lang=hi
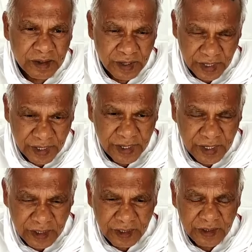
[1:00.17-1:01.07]
रह रहे
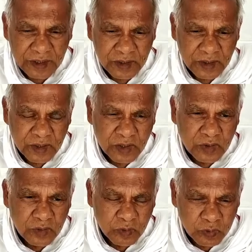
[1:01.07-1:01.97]
हैं
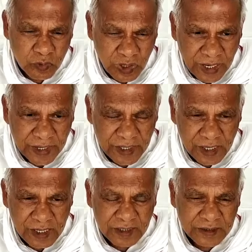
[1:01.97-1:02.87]
उनको लाने के
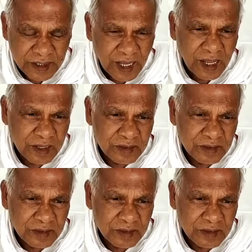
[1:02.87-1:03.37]
लिए सदा